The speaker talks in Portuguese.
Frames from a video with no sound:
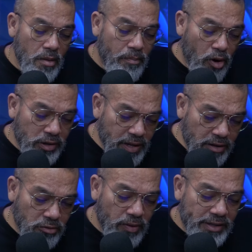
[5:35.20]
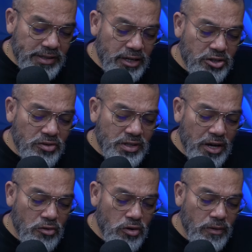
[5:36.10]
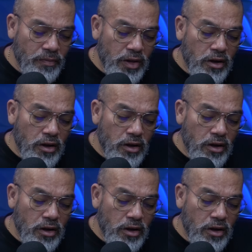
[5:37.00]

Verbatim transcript: Portanto, assim diz o Senhor,